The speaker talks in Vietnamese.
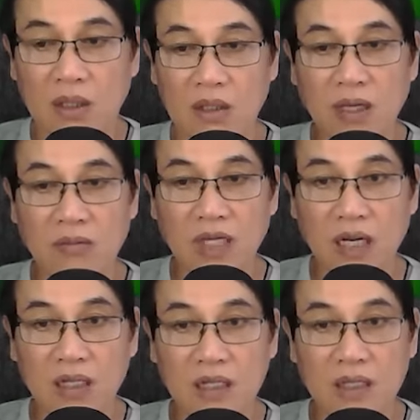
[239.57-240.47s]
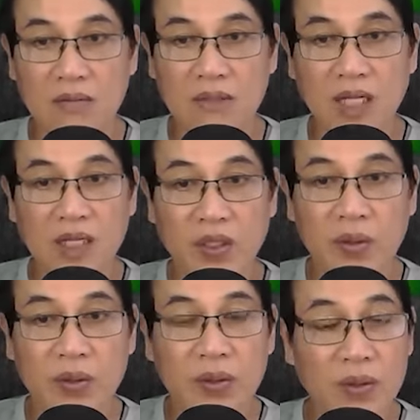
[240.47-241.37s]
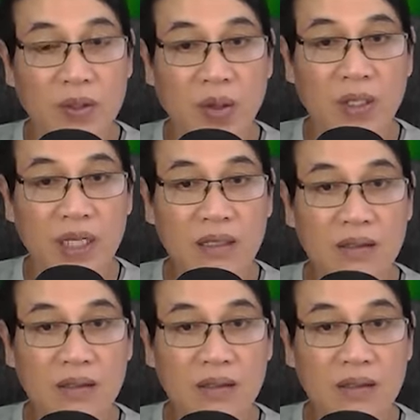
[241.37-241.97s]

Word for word: Không ngờ Thiên Vũ nói hết,